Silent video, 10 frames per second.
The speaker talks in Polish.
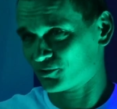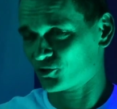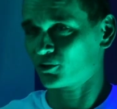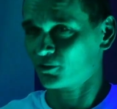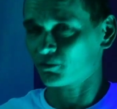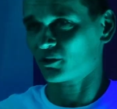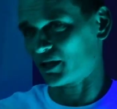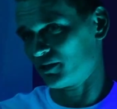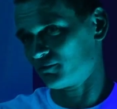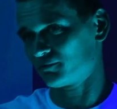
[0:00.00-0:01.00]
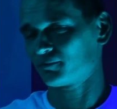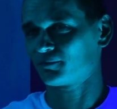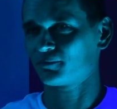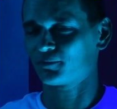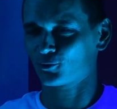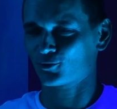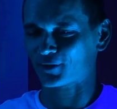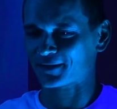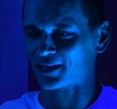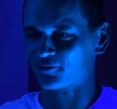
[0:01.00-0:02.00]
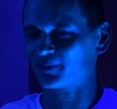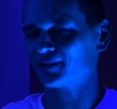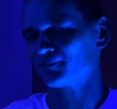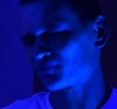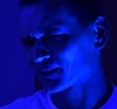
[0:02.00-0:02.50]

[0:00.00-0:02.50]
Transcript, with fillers: że no okej, okay, już zostawmy je